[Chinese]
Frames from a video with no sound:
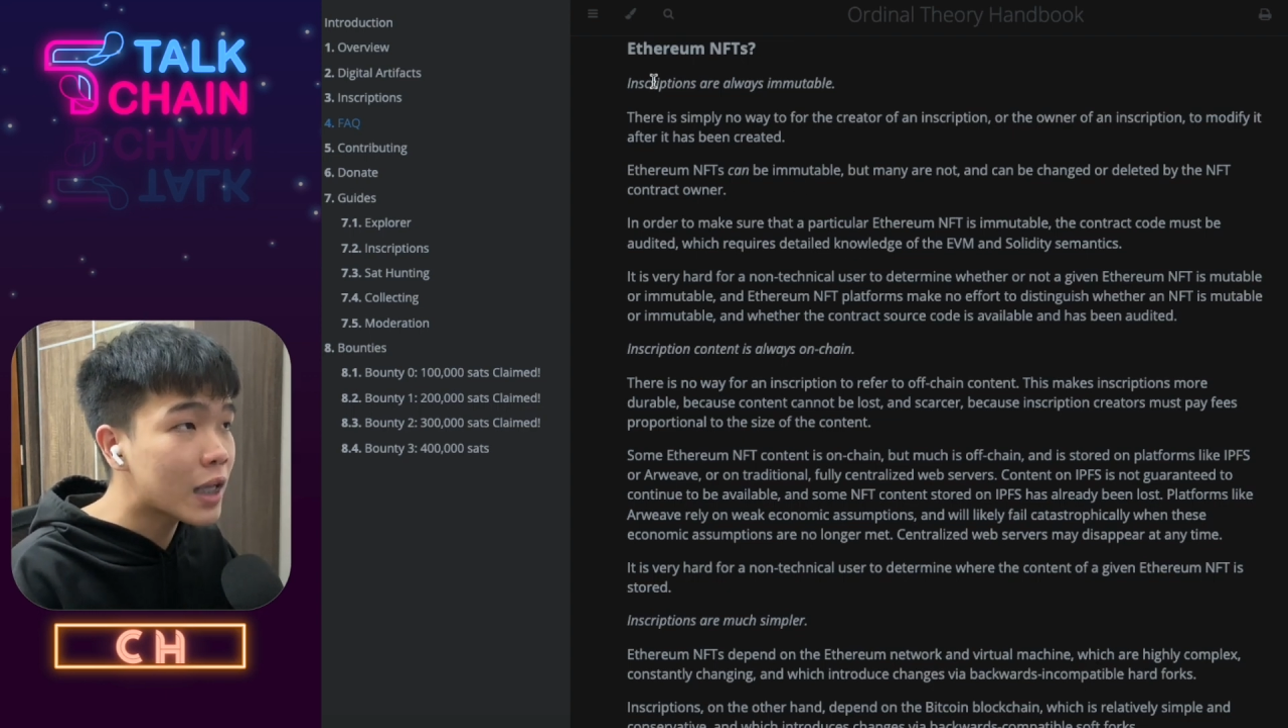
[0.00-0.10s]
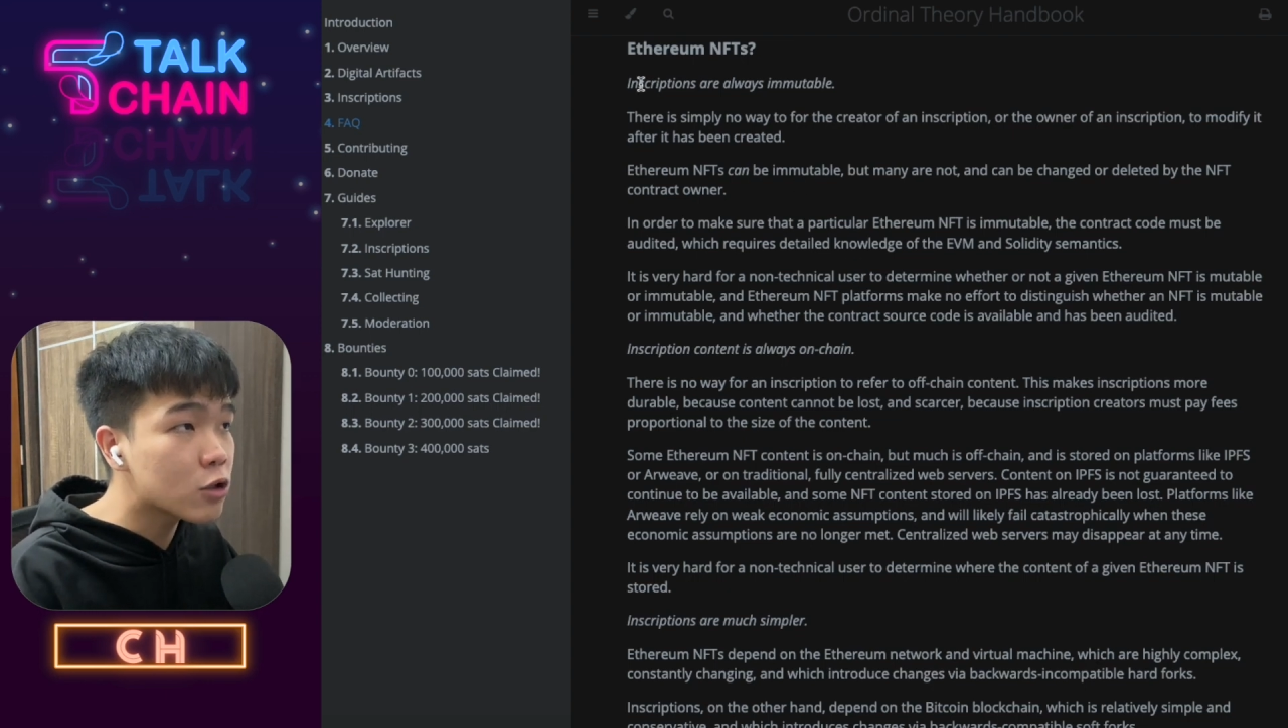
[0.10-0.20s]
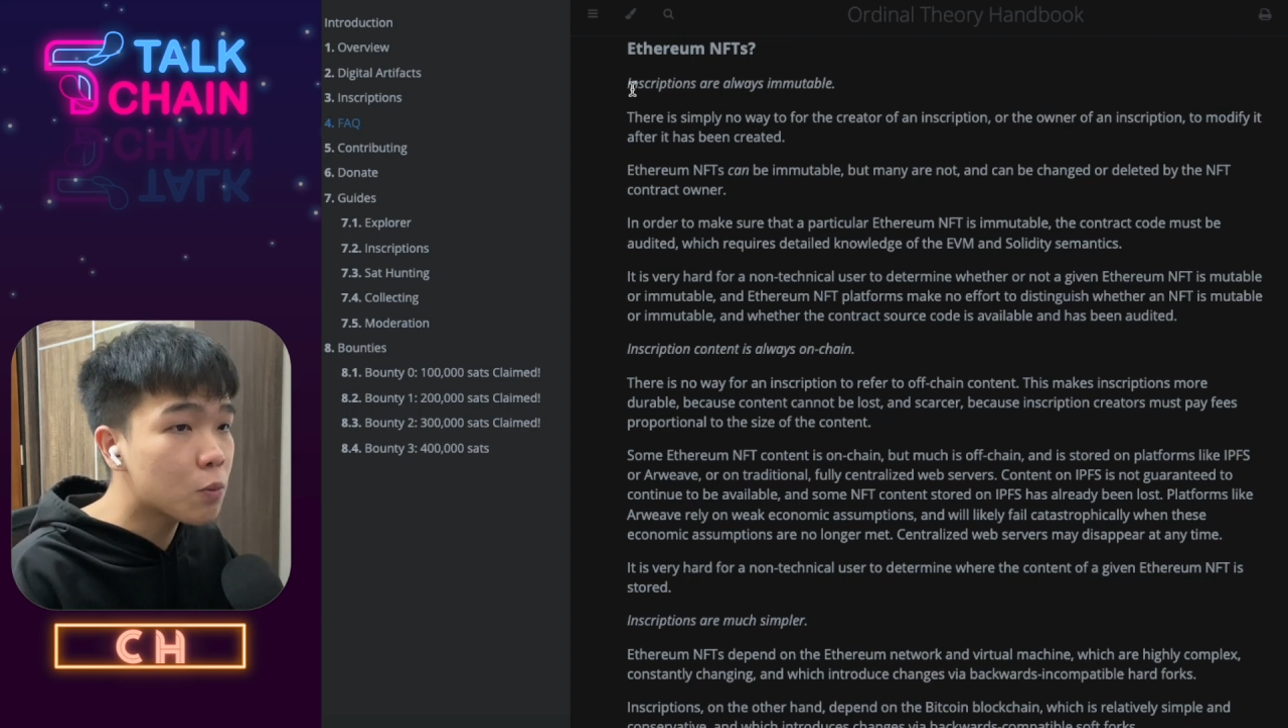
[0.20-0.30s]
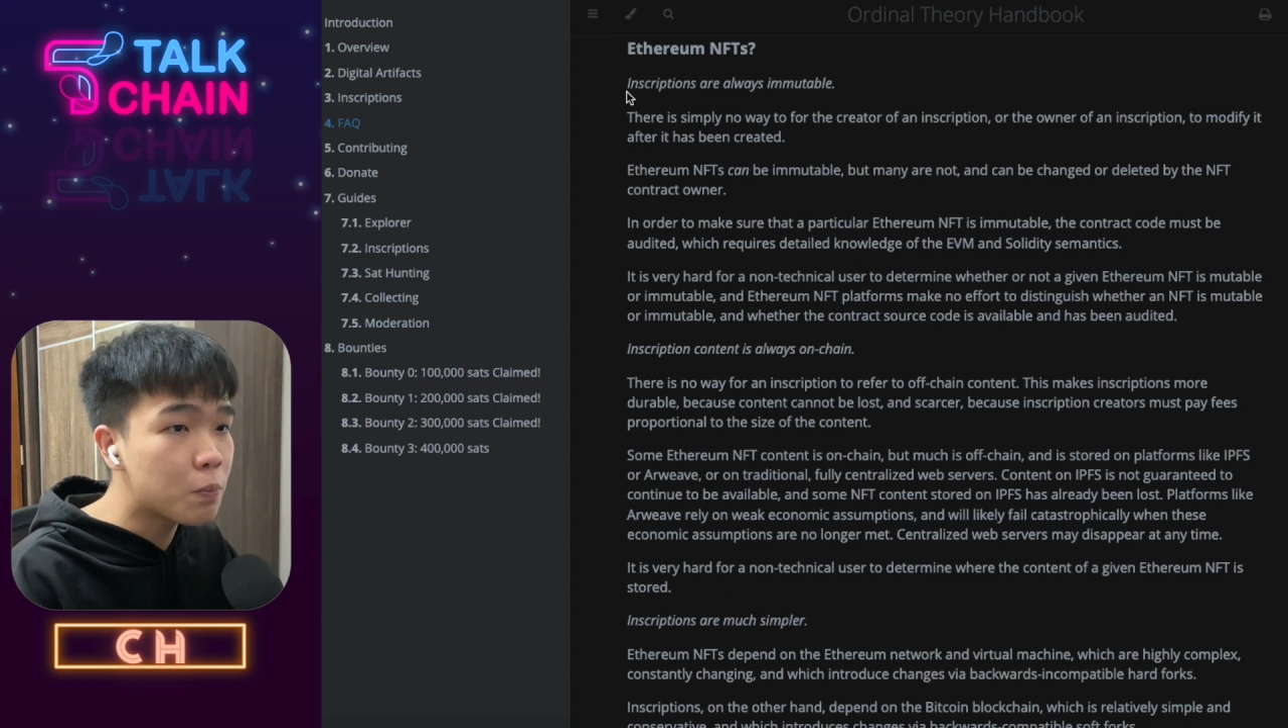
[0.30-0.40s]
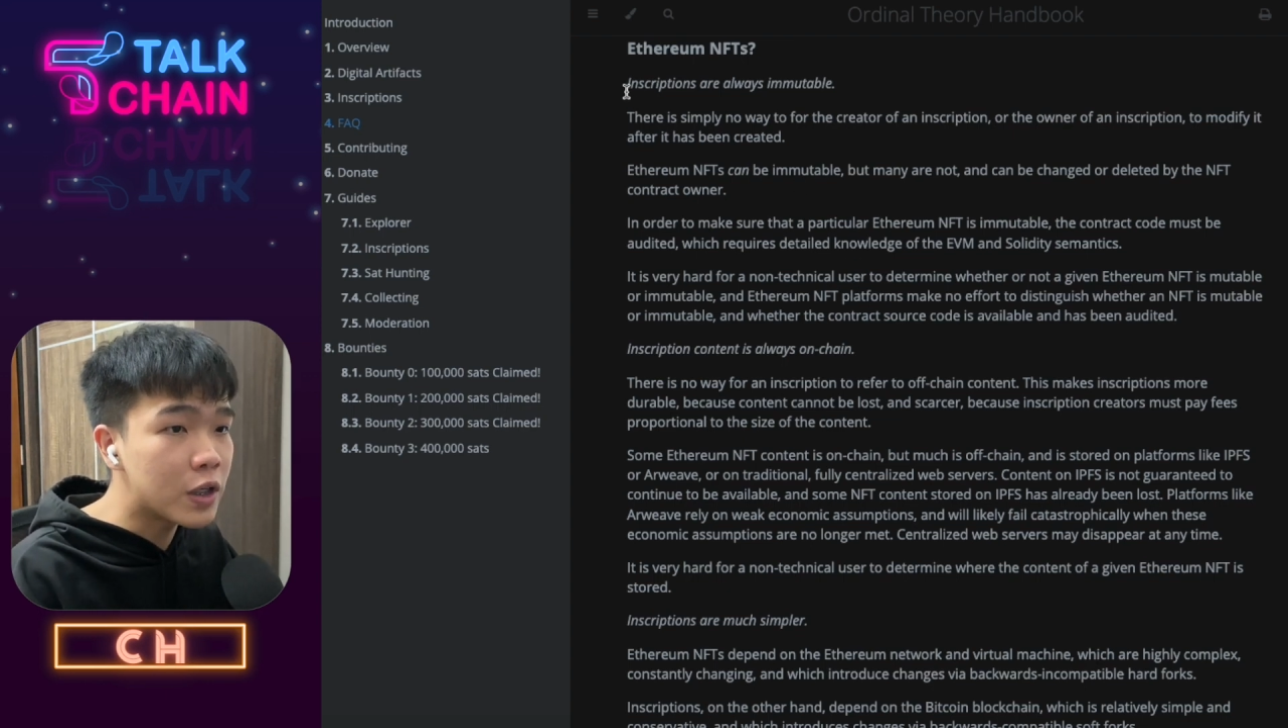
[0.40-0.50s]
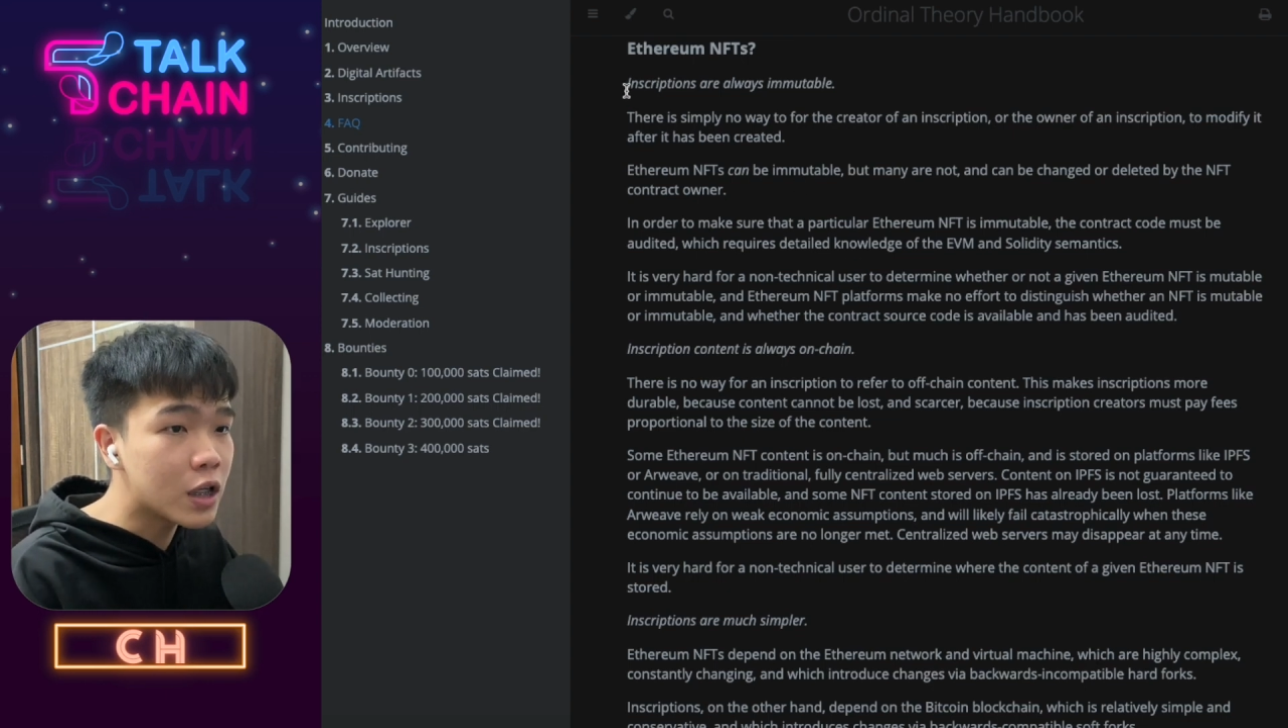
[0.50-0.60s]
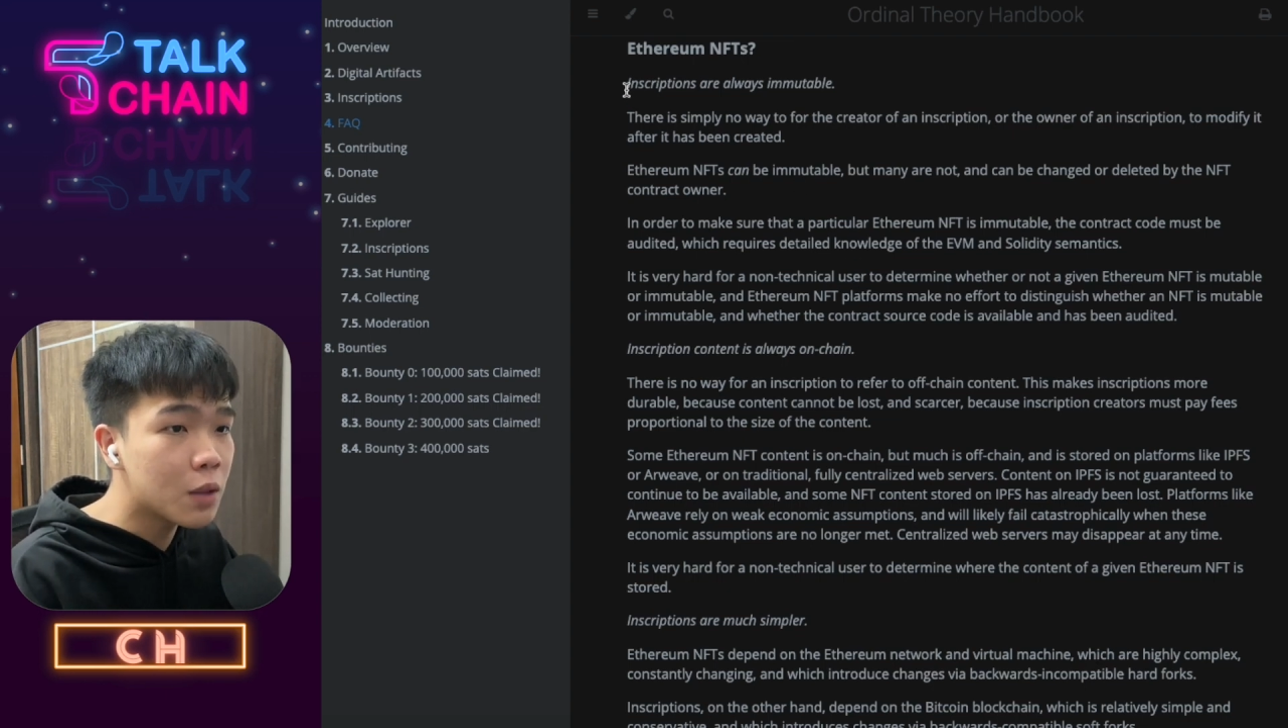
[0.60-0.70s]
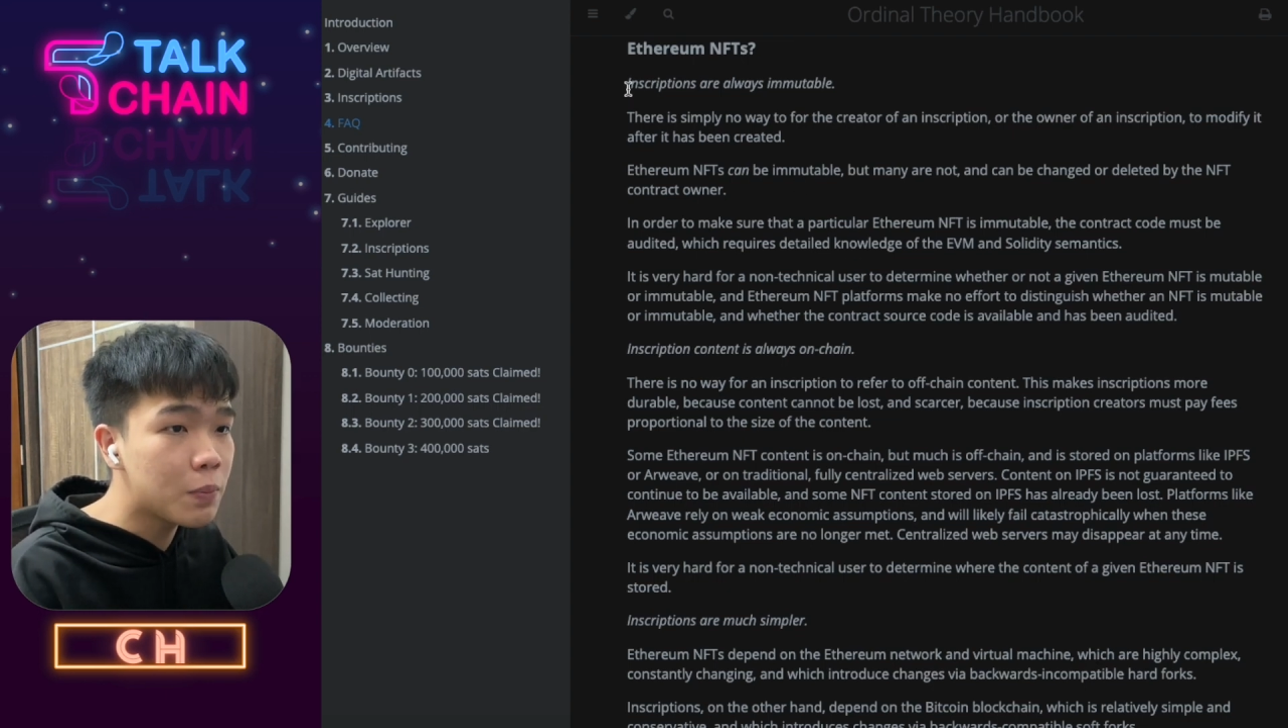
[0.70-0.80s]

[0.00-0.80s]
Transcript: 他说比特